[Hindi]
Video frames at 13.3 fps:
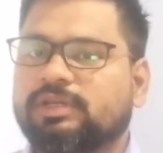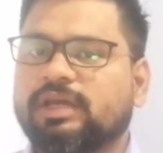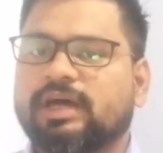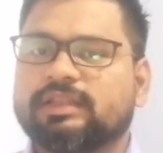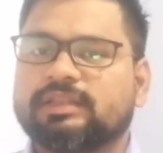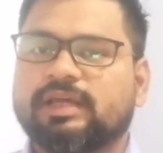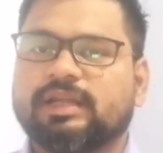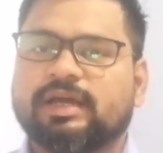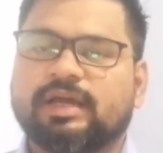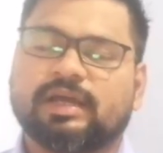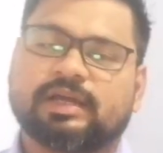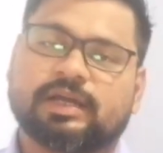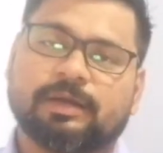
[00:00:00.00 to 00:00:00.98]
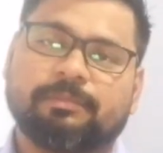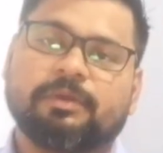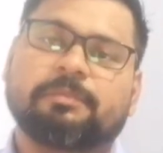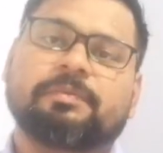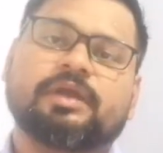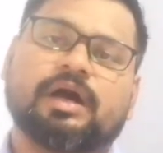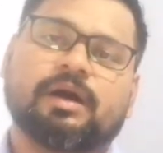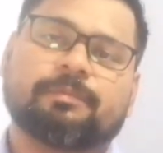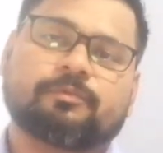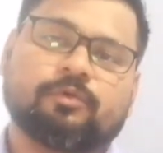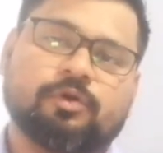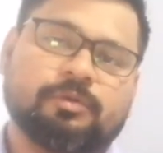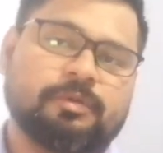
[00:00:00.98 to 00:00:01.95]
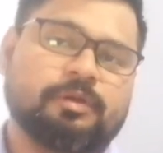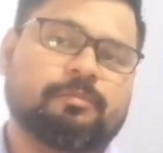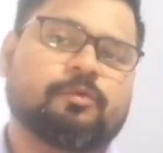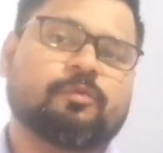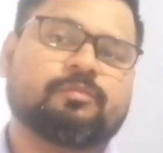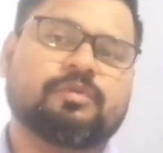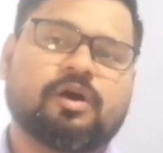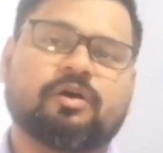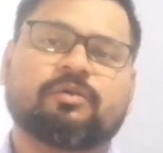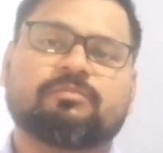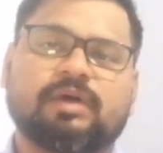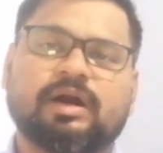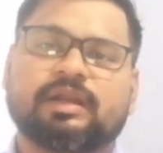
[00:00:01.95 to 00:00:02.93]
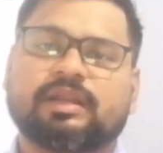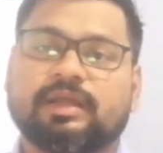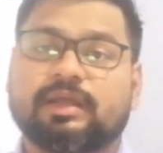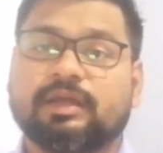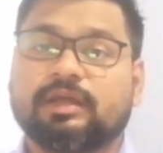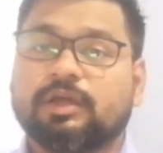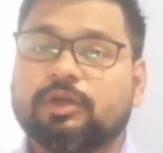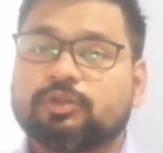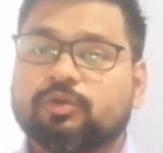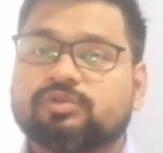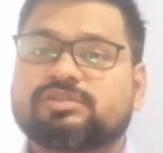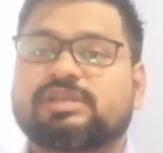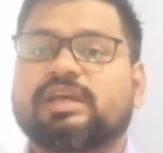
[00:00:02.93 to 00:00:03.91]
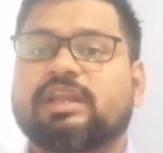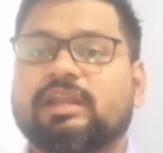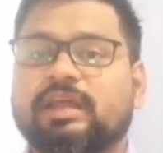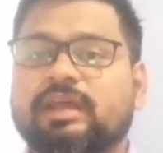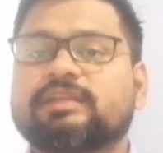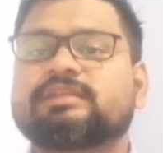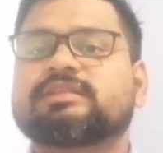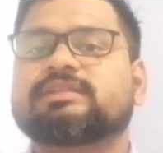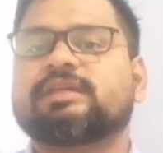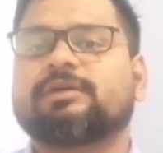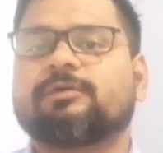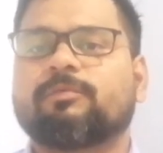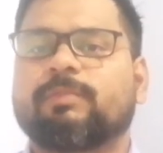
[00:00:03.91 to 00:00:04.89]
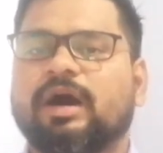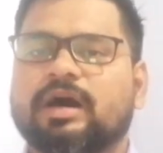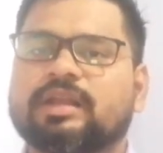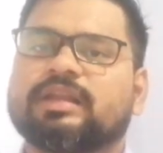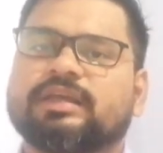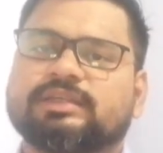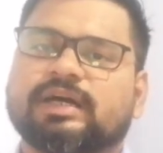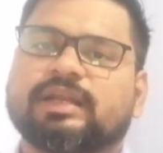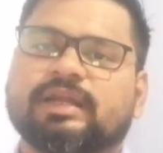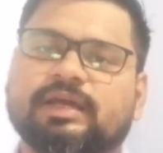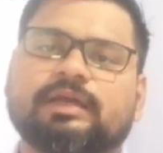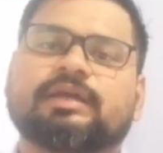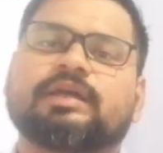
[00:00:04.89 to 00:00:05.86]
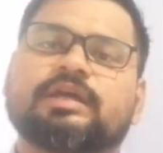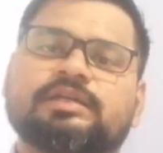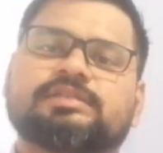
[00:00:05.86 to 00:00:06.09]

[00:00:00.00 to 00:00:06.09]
ध्यान देना है कभी भी आप कोई भी बूम डाउन मार रहे हैं तो उसके रेंज से बाहर नहीं जाना है